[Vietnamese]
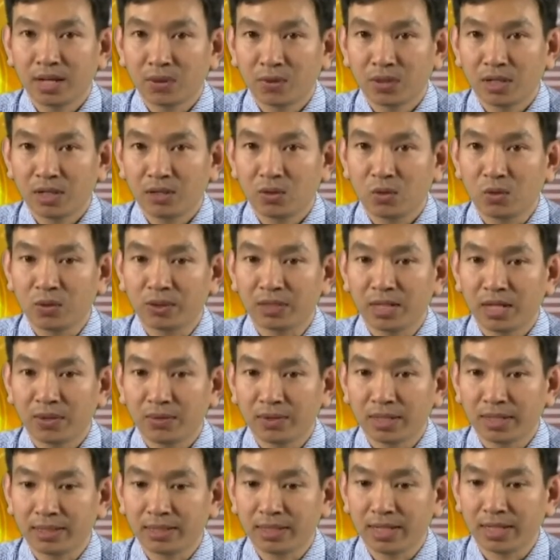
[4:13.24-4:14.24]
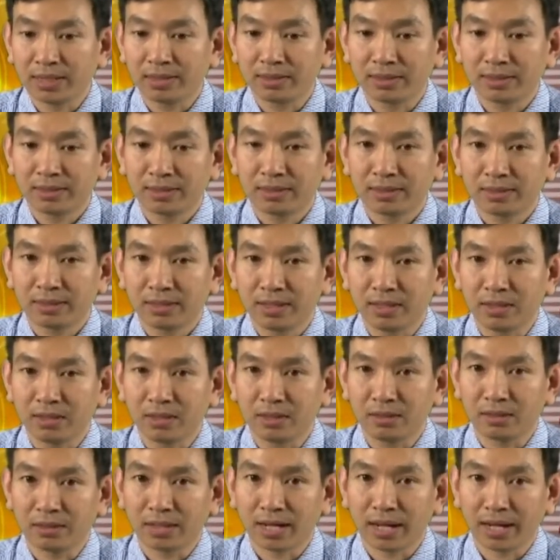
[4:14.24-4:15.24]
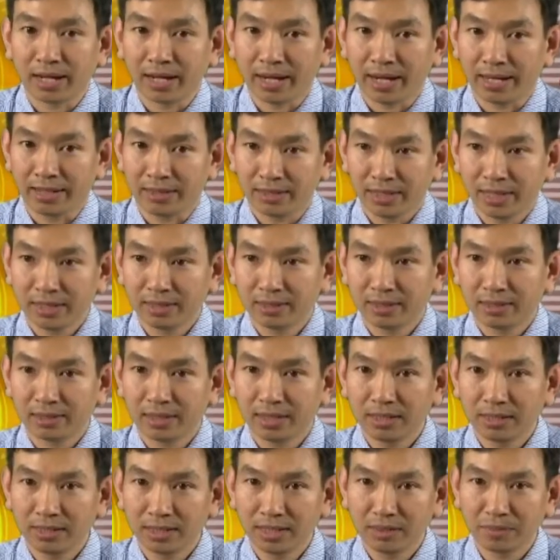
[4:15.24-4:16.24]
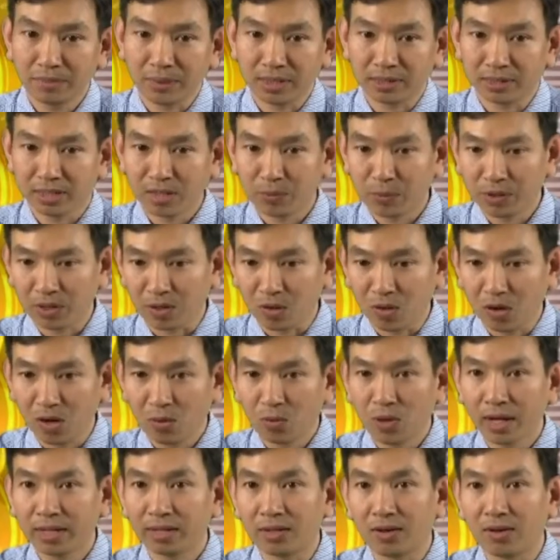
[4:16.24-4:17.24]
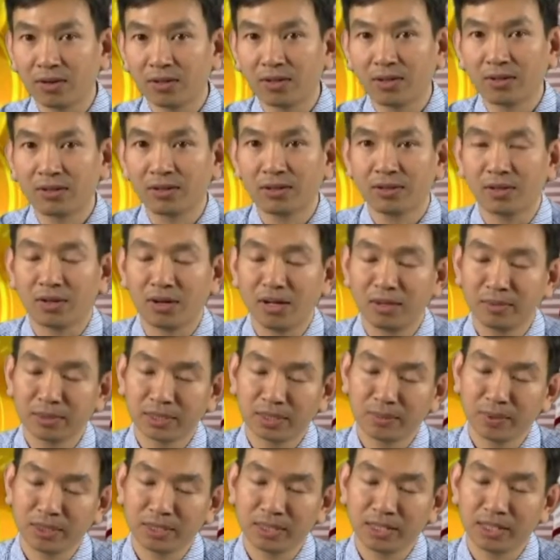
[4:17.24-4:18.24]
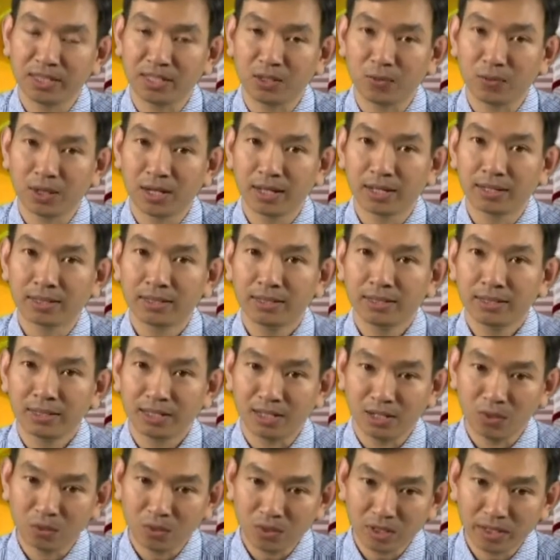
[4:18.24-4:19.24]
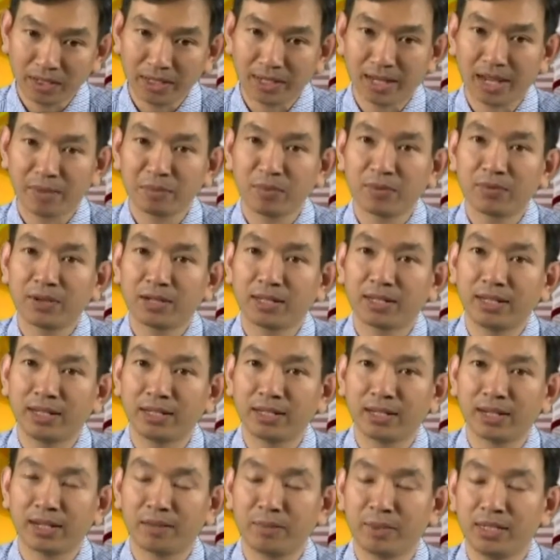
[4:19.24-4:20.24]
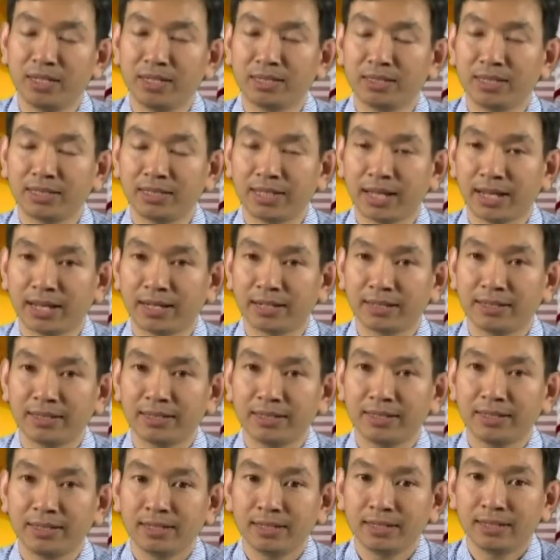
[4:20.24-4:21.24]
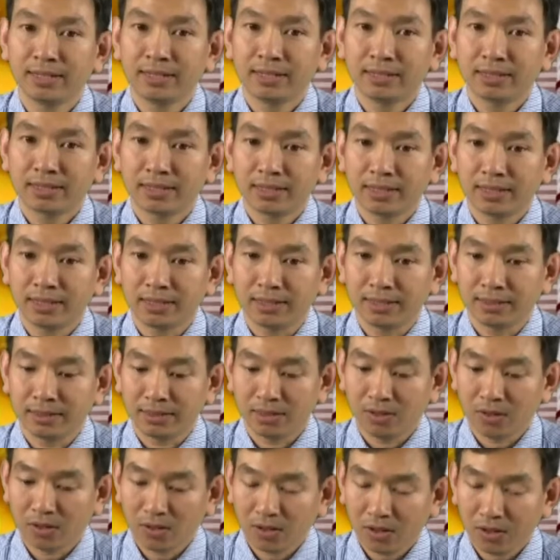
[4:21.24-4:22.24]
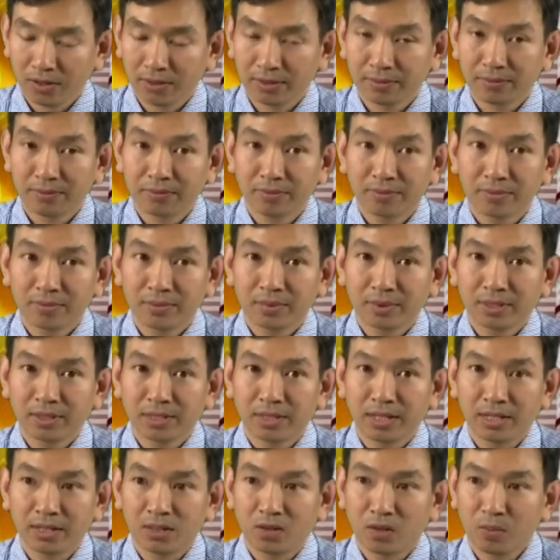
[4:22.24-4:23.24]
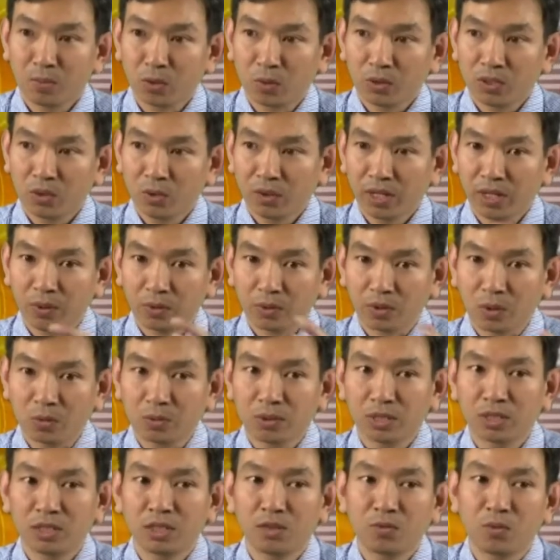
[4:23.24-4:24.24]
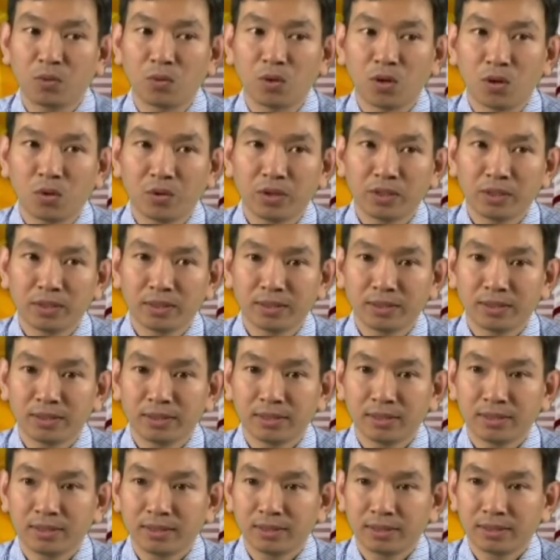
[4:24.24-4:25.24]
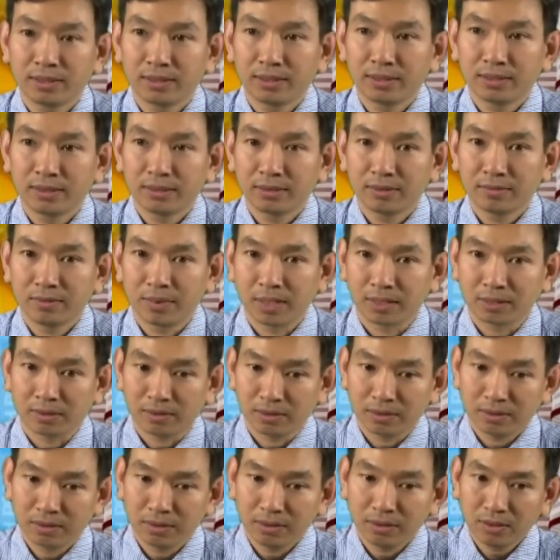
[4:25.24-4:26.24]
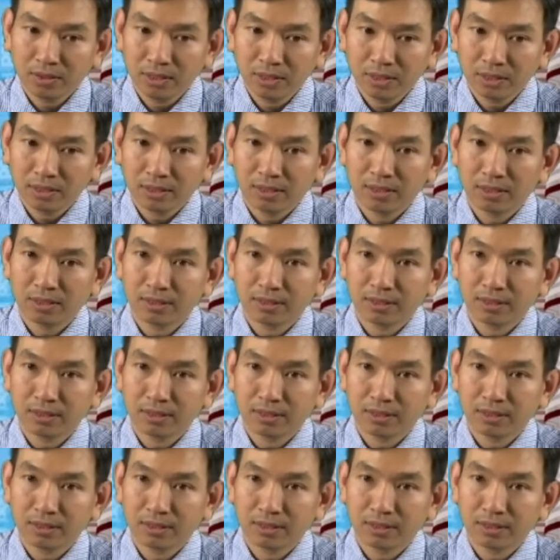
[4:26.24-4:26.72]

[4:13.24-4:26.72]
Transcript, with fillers: cơ đùi, teo dần thì càng ngày nó thấy cái chân mình sao nó nhỏ hơn chân bên kia nhiều quá, thì lúc đó đi khám mới phát hiện ra là bị đứt dây chằng. Thì do đó thì có một cái dấu hiệu tổn thương ở vùng gối mà nó cứ